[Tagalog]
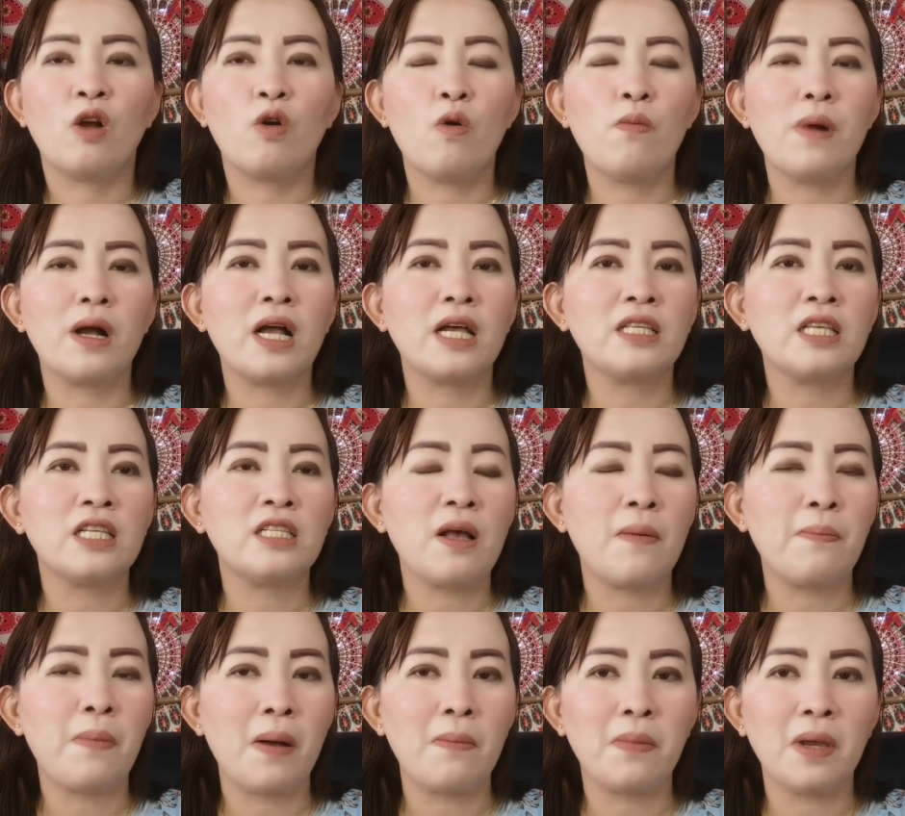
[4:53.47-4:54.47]
Kumbaga sa
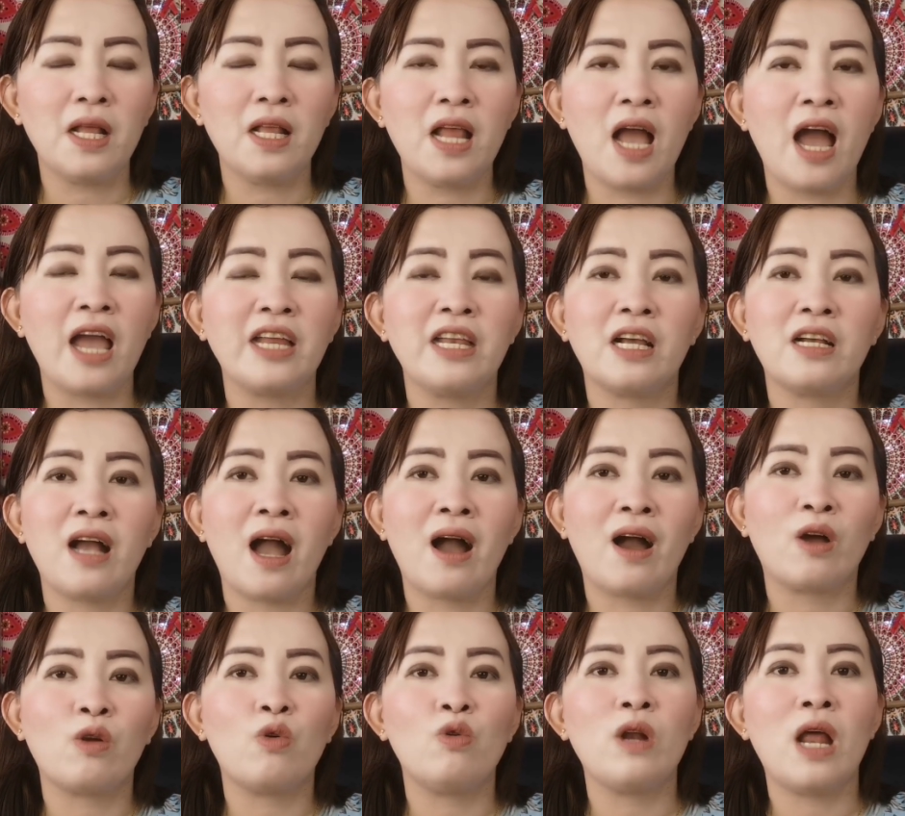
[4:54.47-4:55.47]
isang pamilya ay
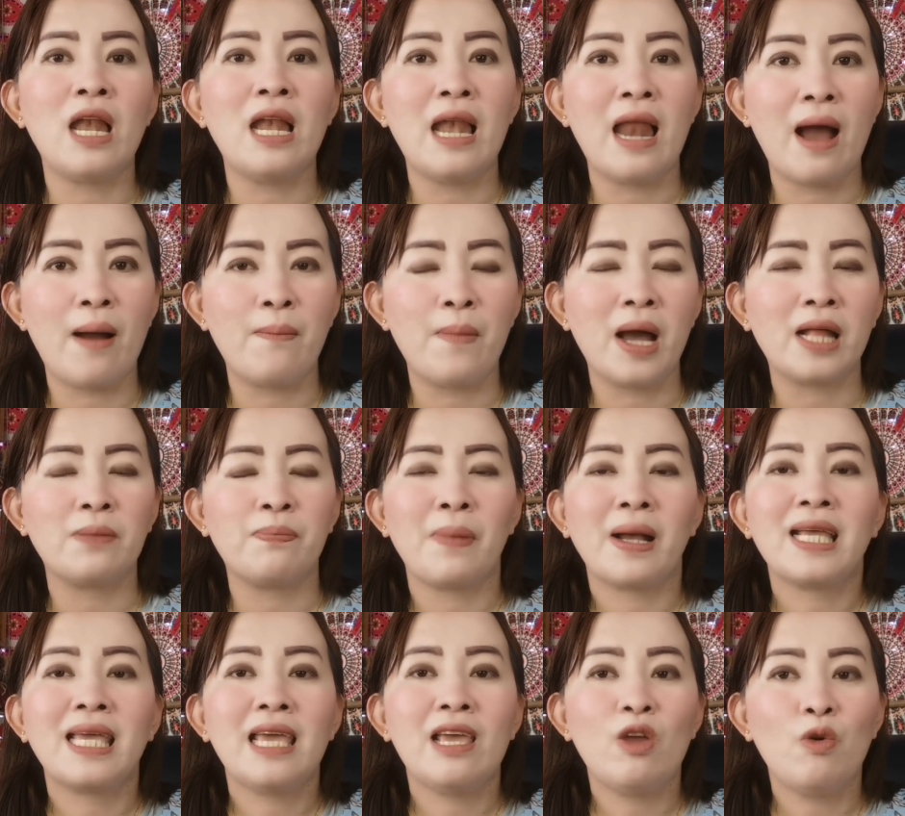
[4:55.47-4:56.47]
nagkakaroon ng lamat,
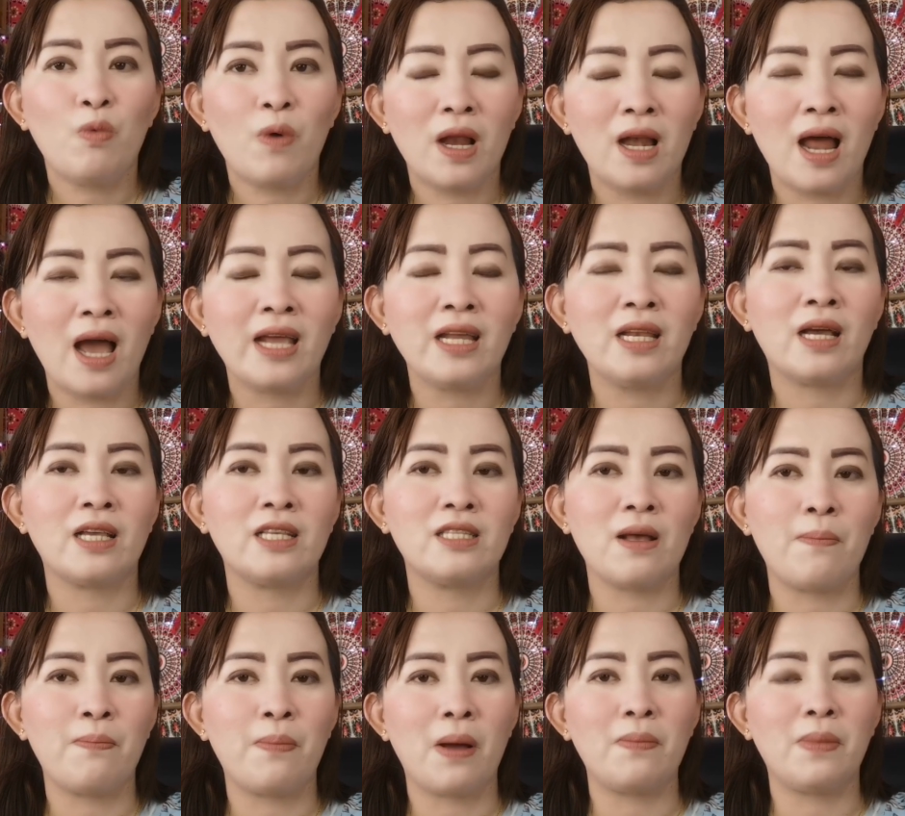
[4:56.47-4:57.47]
paghihiwalay ng
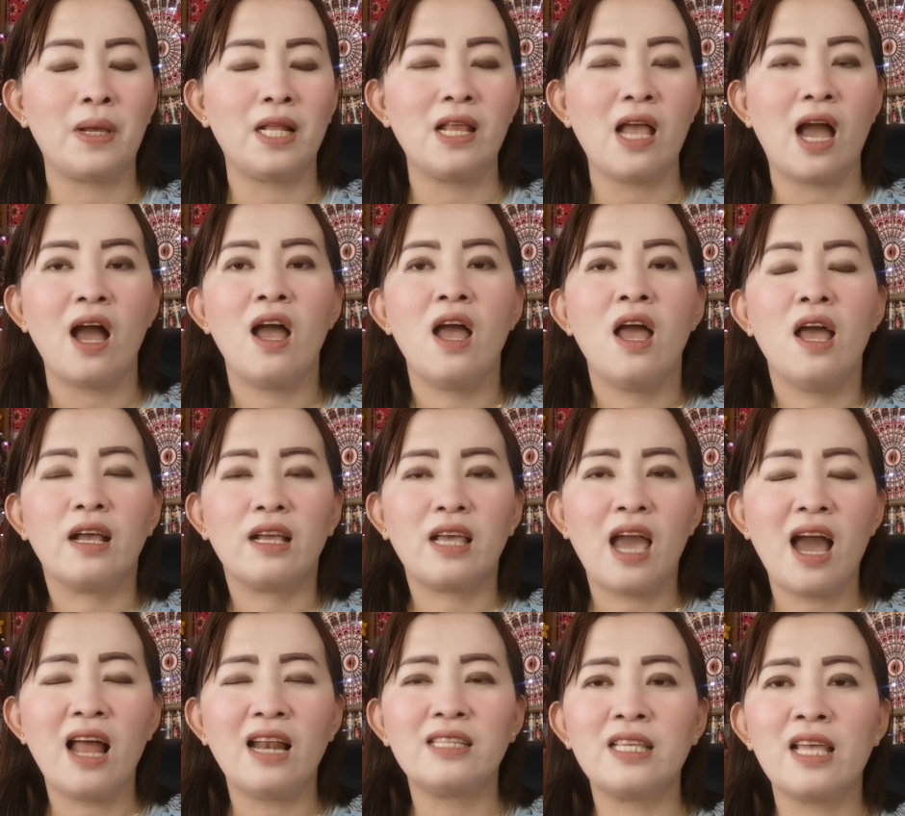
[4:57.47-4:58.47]
isang pamilya.
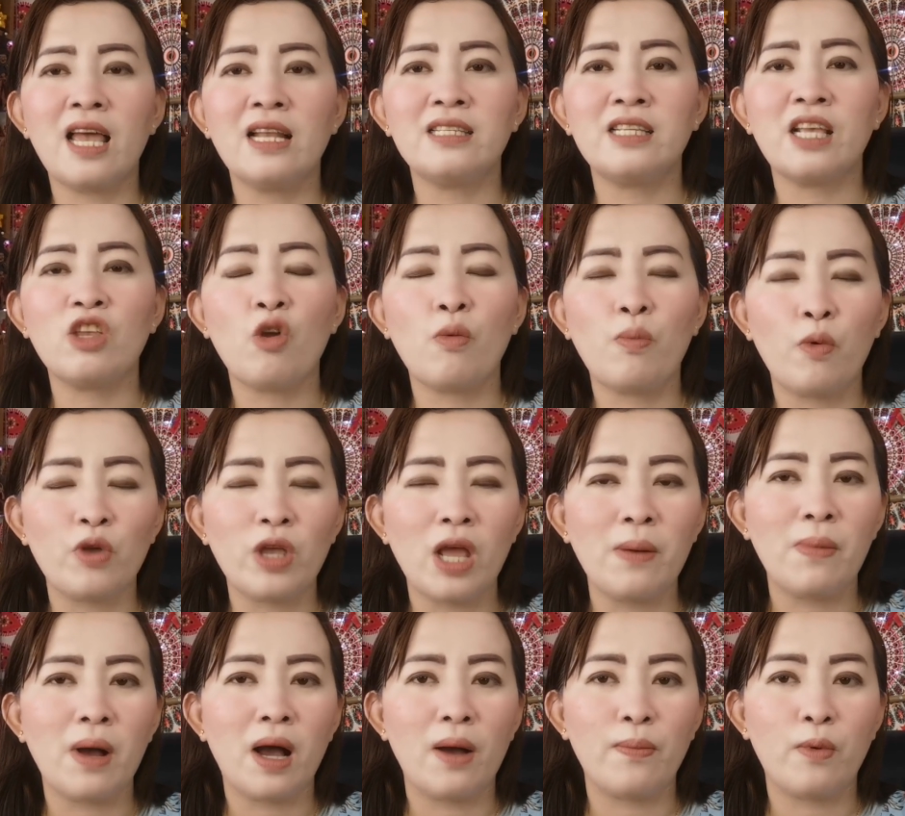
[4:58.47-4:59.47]
Kaya alsi-alsin nyo po
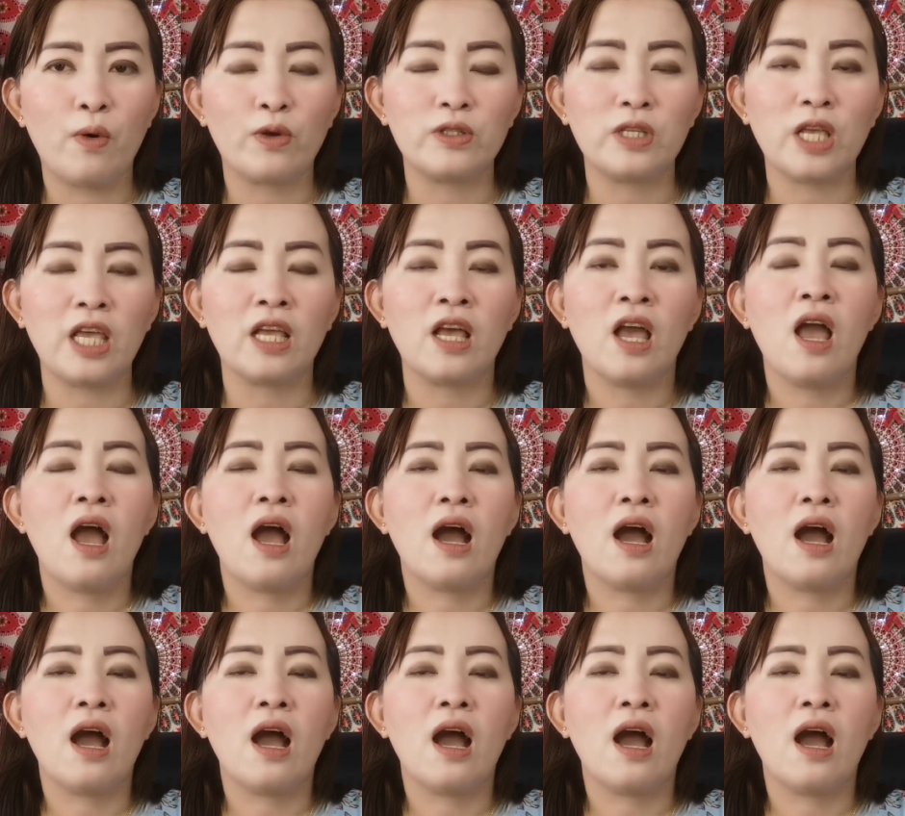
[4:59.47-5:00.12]
yan mga bossing.